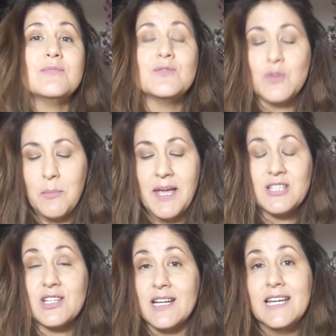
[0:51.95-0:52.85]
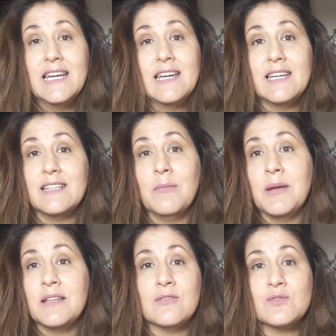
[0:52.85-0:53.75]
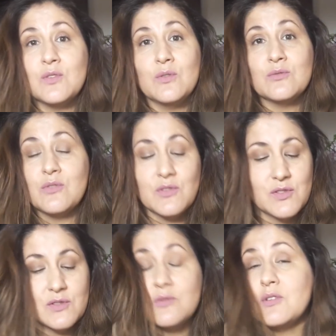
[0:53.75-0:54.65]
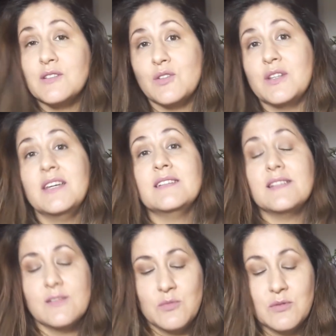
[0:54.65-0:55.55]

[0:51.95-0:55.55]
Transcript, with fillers: não sou médica e também não sou nutricionista,